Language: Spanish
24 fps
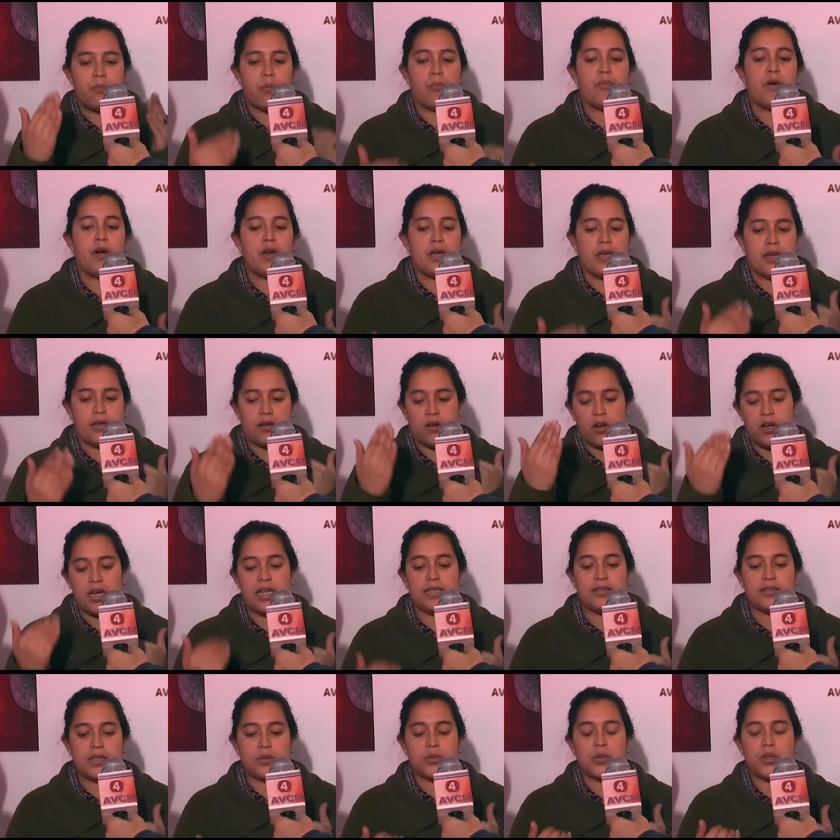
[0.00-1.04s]
pues, eh, con
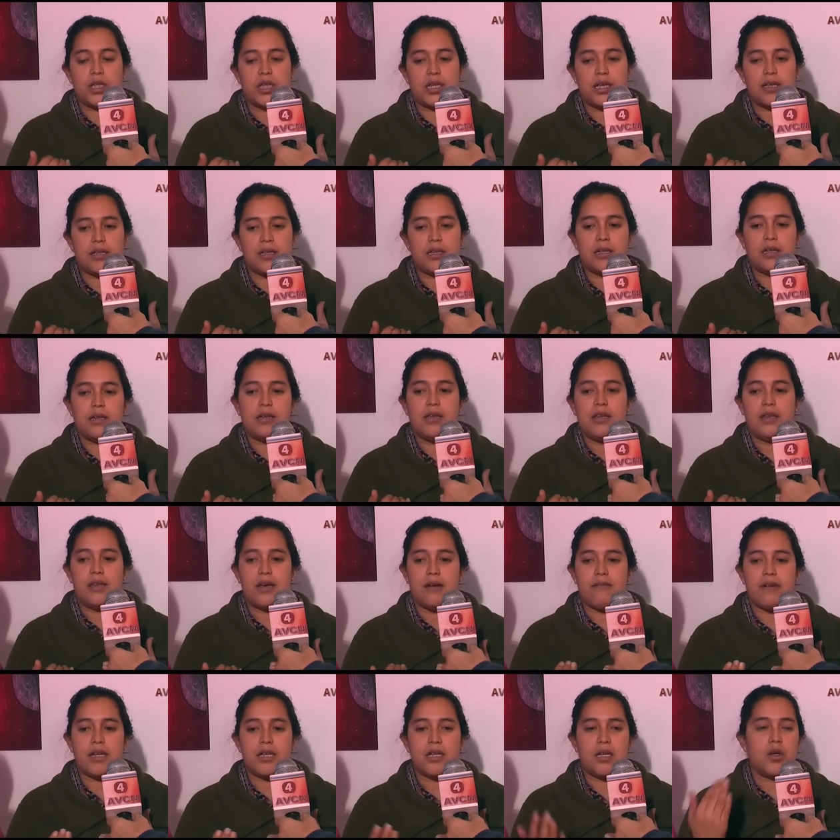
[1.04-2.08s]
las autoridades que
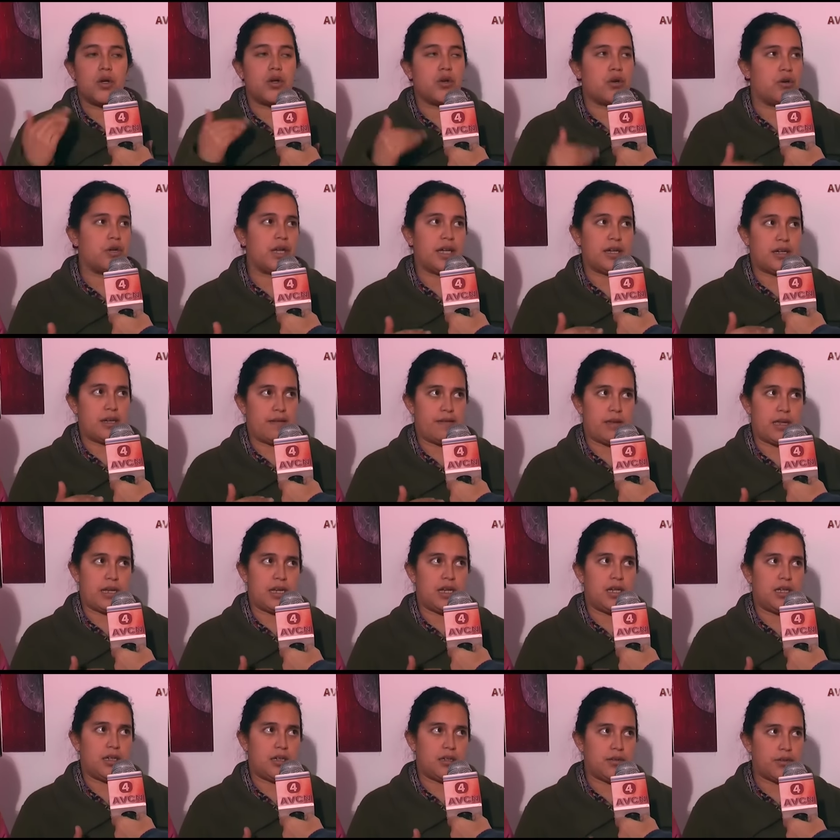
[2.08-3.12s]
quedaban y los CONAS que habían
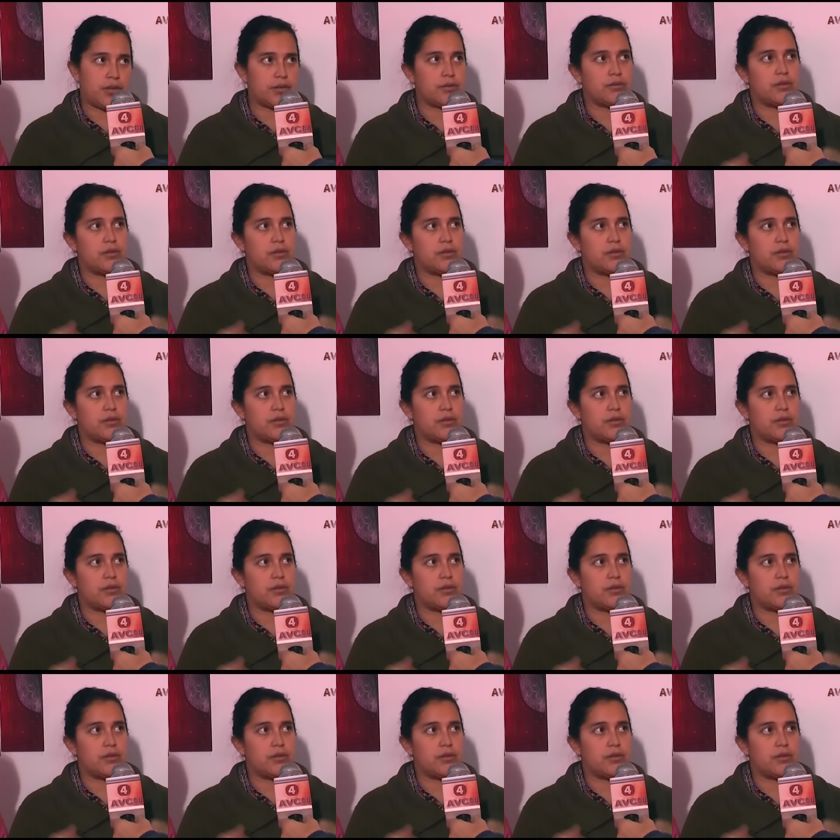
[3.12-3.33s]
elegido